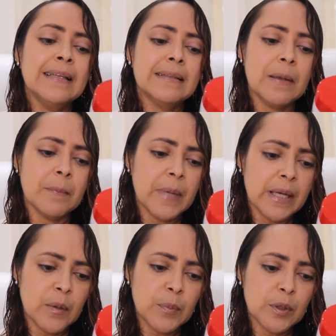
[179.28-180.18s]

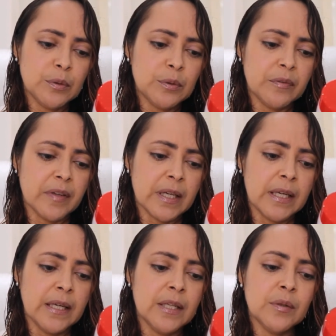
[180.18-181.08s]
Também é um produto
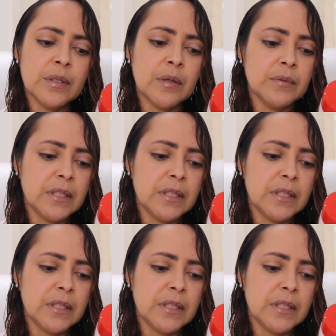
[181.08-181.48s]
vegano, não